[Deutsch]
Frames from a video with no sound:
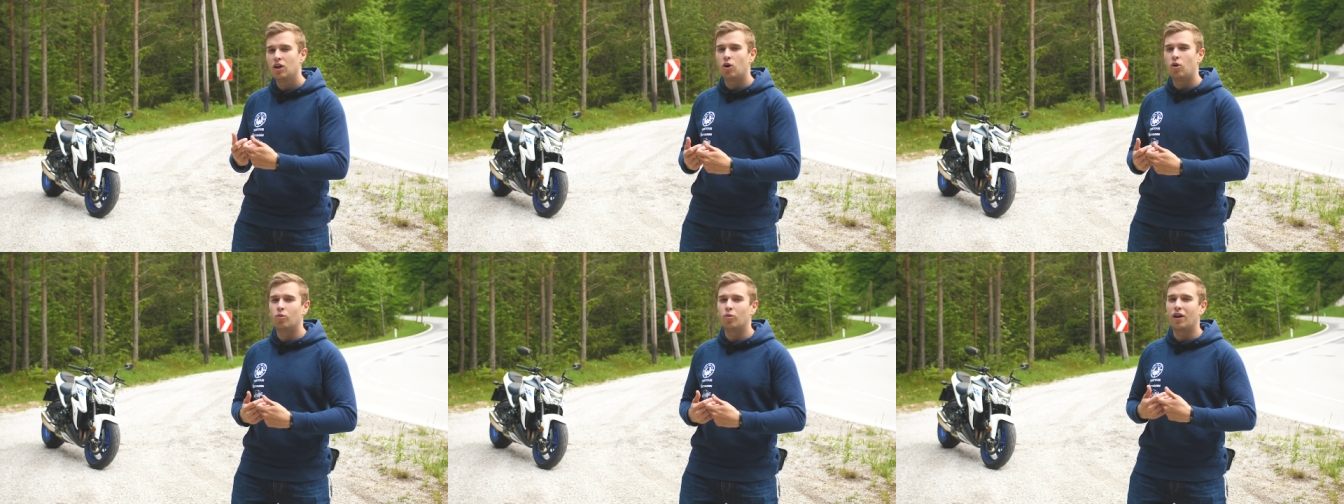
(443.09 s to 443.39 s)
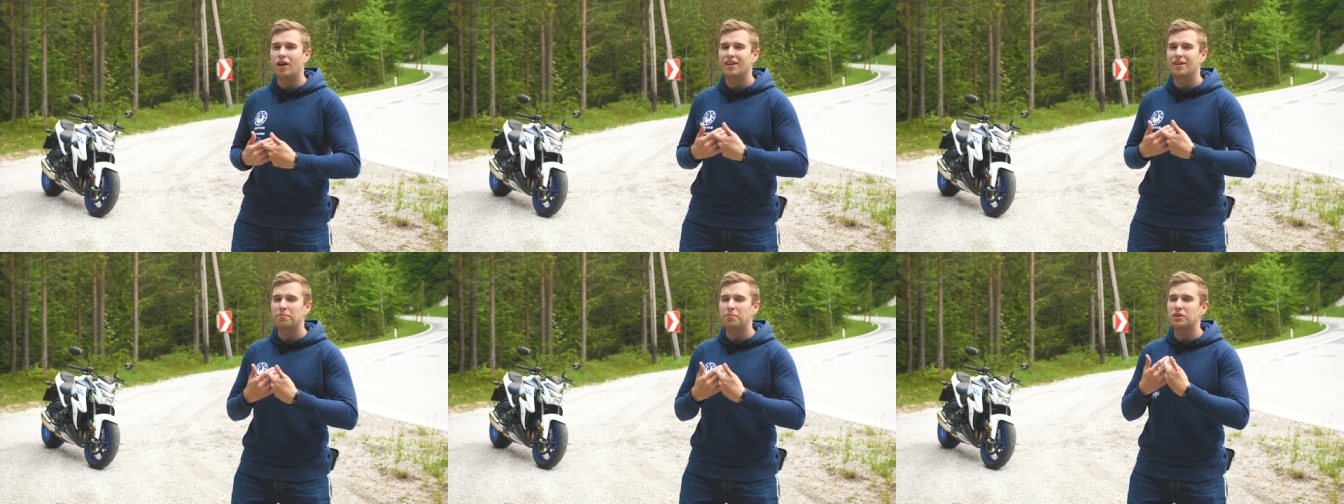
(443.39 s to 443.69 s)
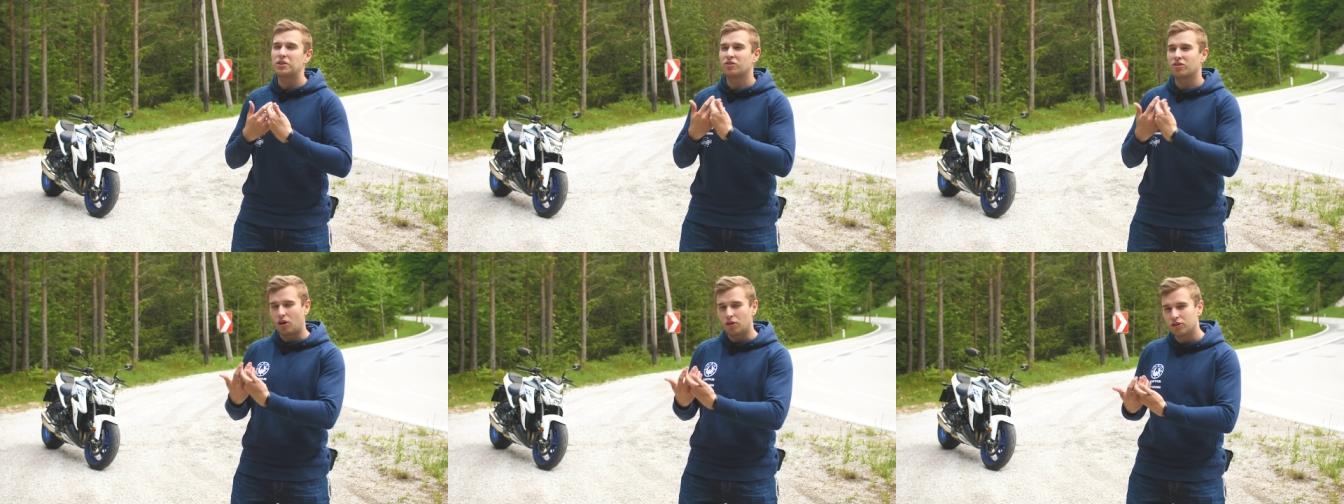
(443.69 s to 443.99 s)
oder
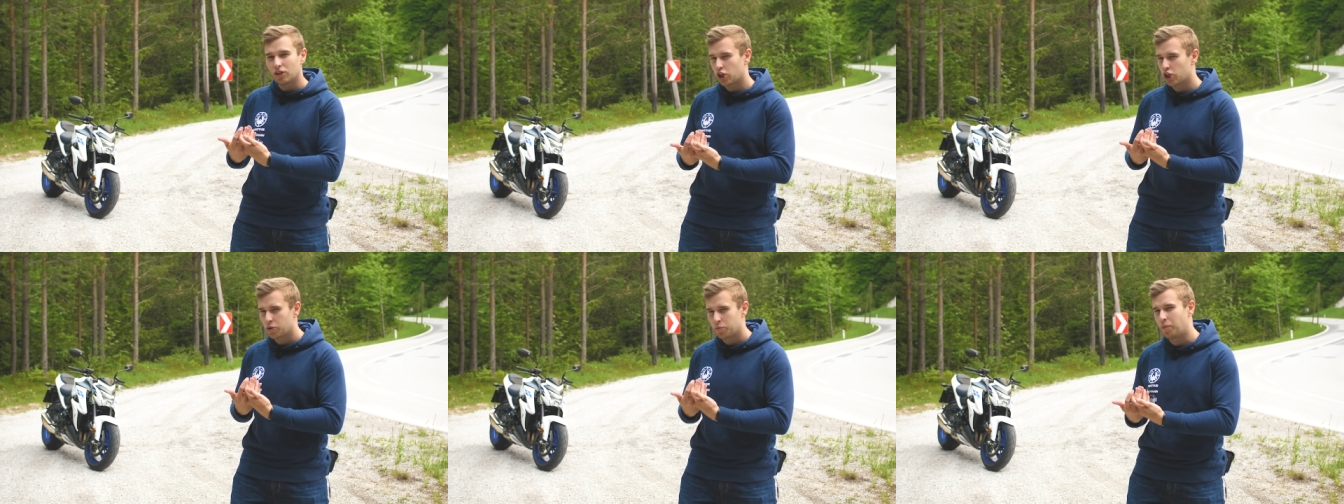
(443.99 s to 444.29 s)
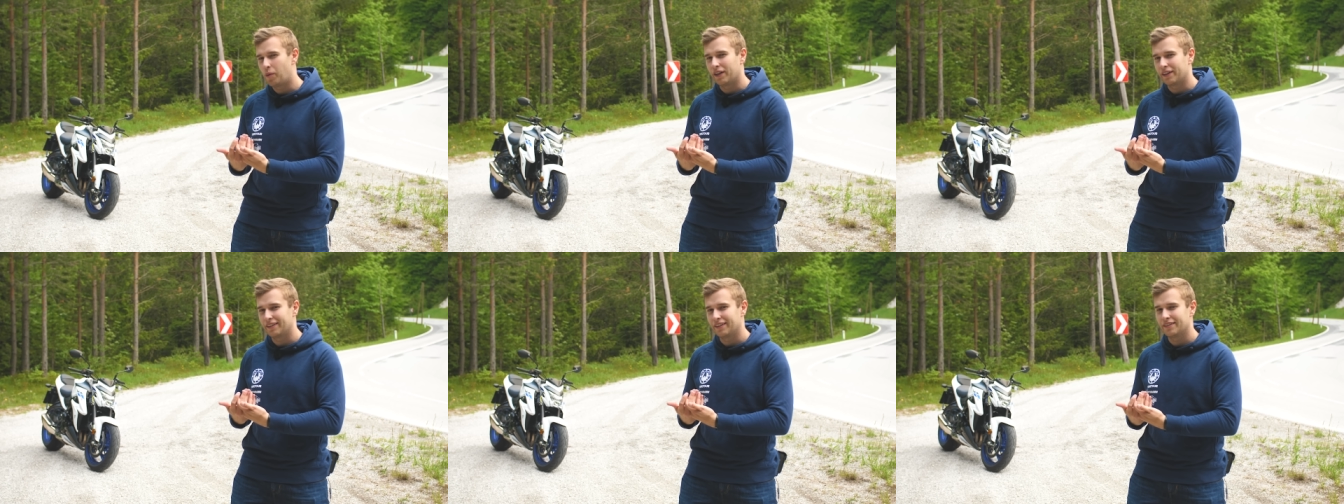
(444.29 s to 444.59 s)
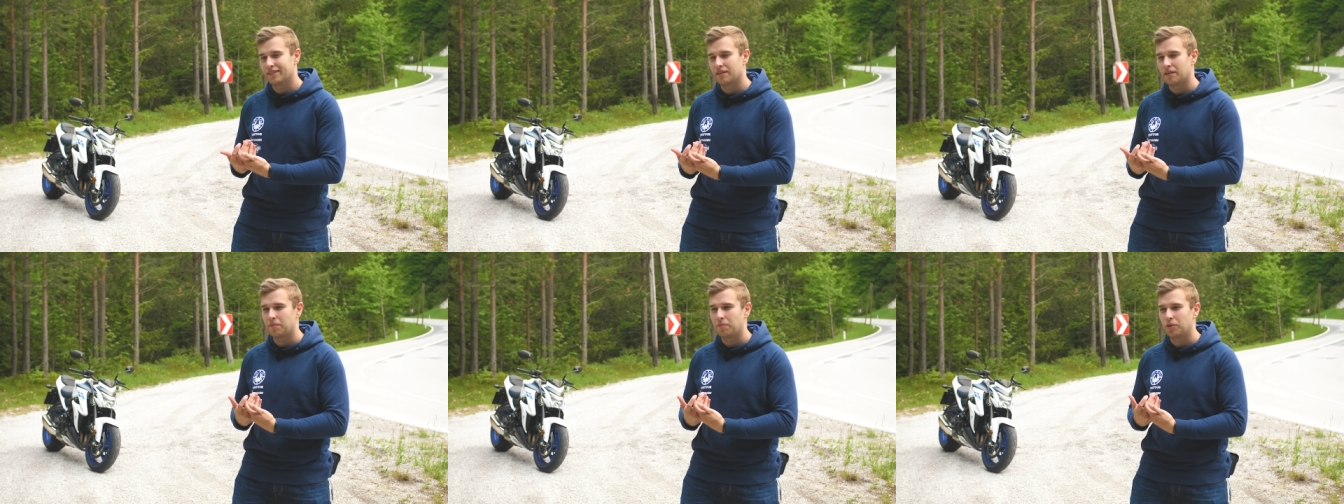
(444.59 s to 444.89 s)
besonders
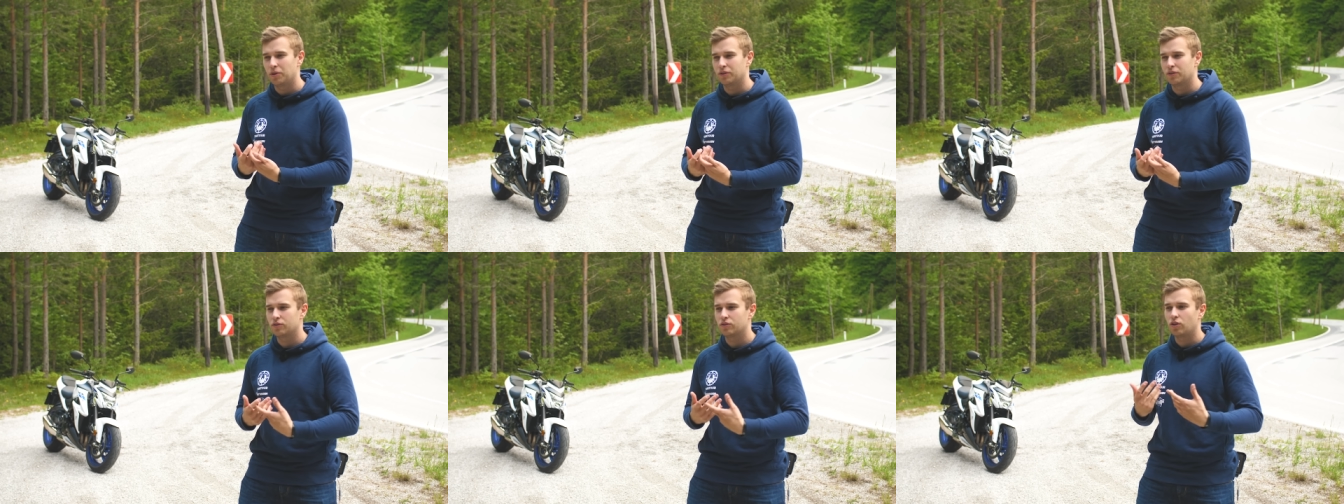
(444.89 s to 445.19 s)
sportlich sein möchte.